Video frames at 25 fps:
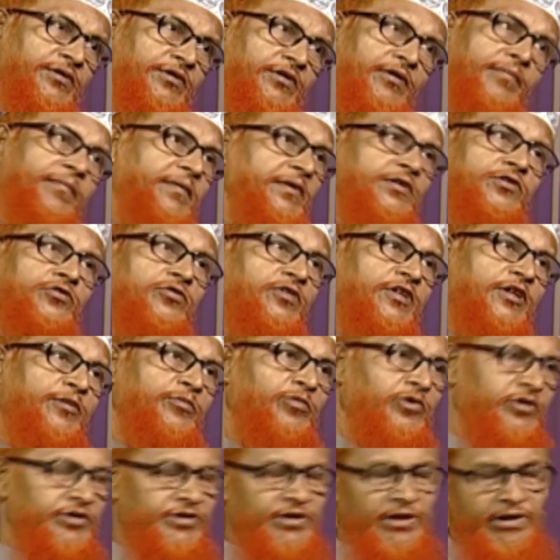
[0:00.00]
সব কিছু তিনি
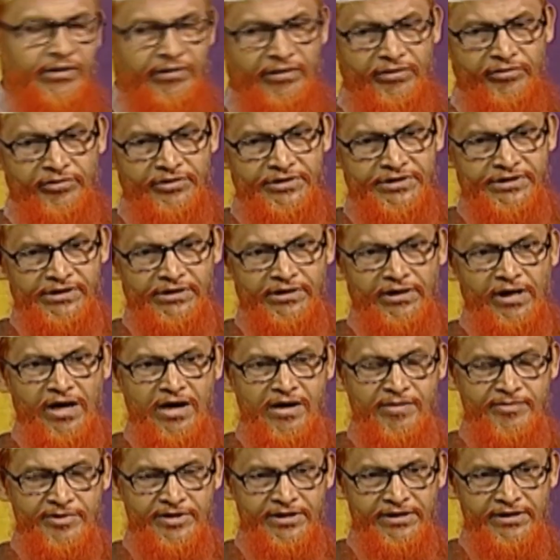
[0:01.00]
পরিচালনা করেছেন
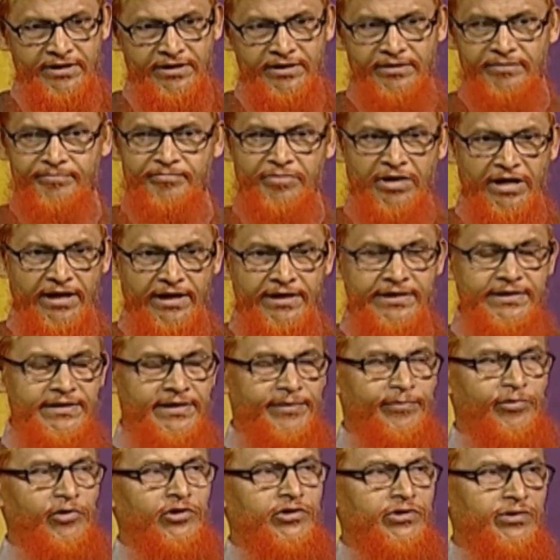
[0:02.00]
আমাদের ভাই
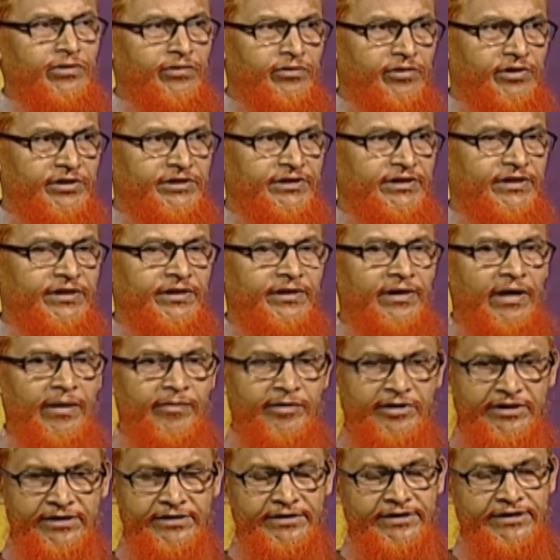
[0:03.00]
যে প্রশ্ন করেছেন
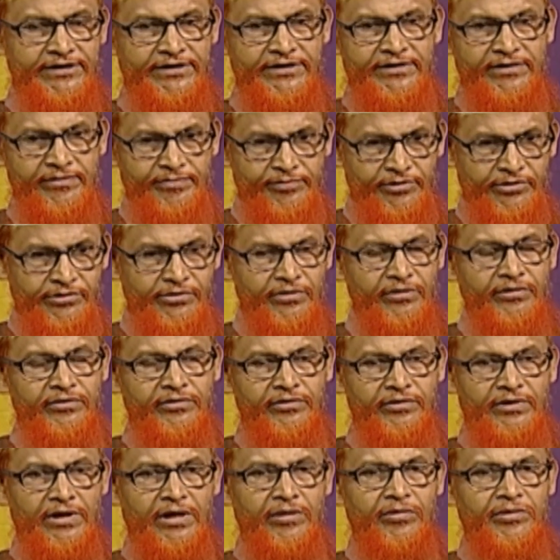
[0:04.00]
আমাদের দেশে যে
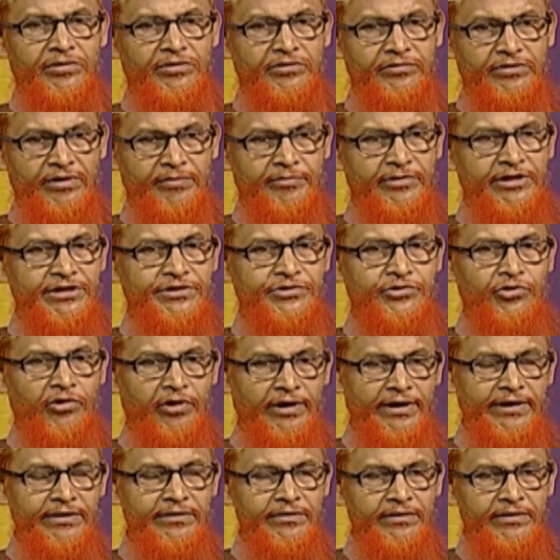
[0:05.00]
প্রচলিত দাওয়াত তাবলিক
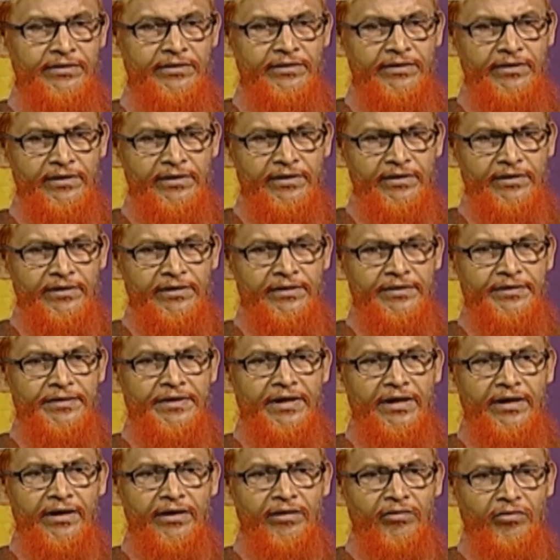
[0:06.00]
চলে
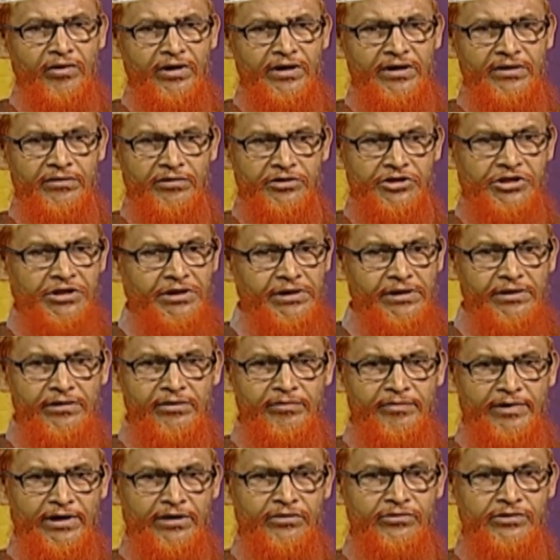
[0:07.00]
দেখেন অনেক অশিক্ষিত
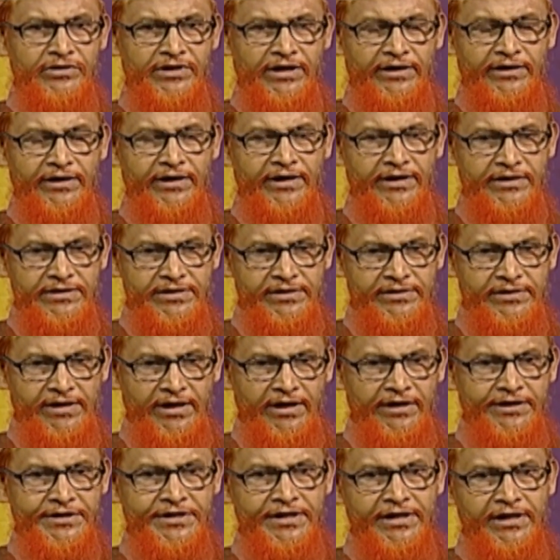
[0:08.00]
মানুষ যাদের কাছে
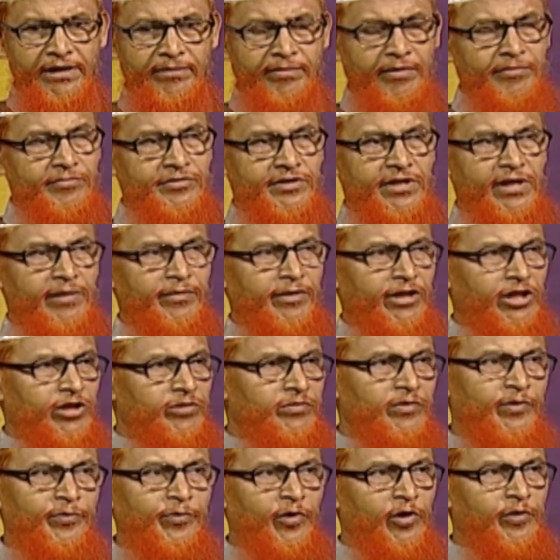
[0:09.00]
যারা শিক্ষা ব্যবস্থার
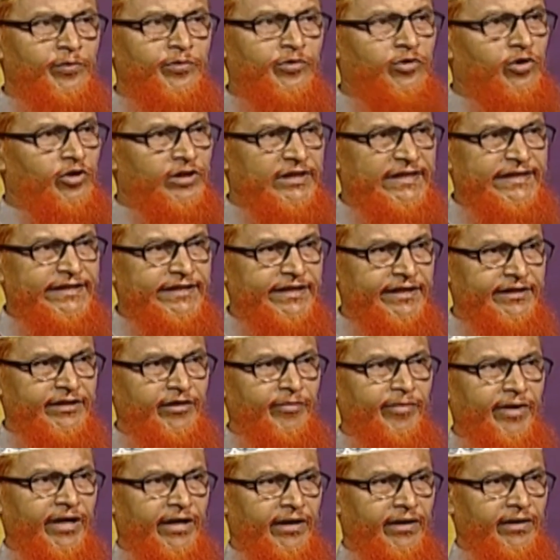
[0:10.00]
মাধ্যমে পরিপূর্ণ দিন
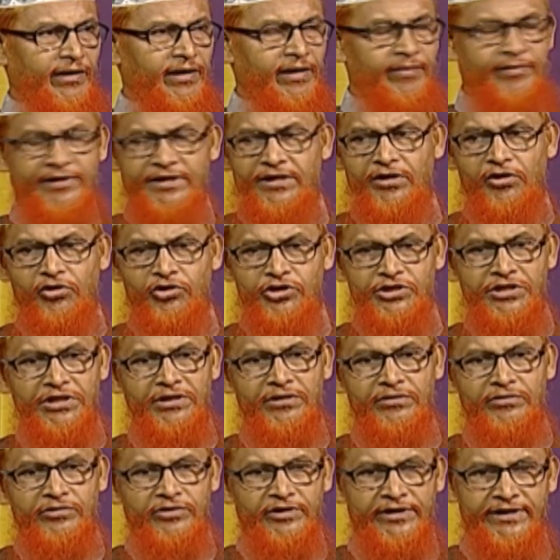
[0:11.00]
শিখতে পারে না আবার যারা
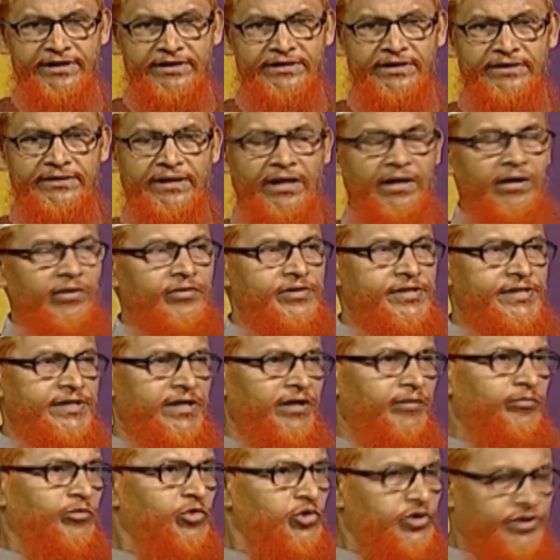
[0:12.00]
অশিক্ষিত থেকে যায় তারাও
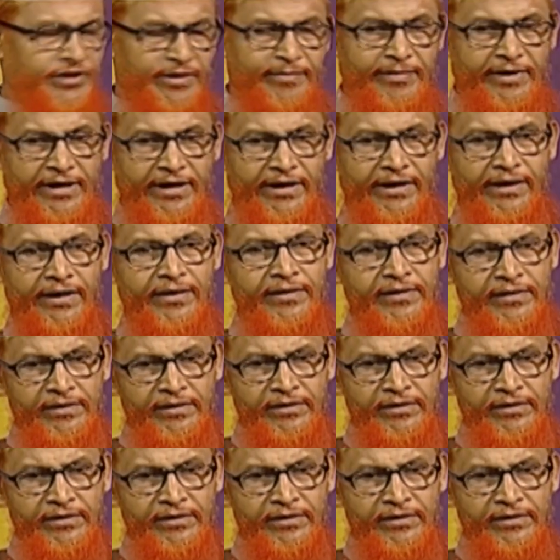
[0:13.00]
ইসলাম বুঝতে পারে না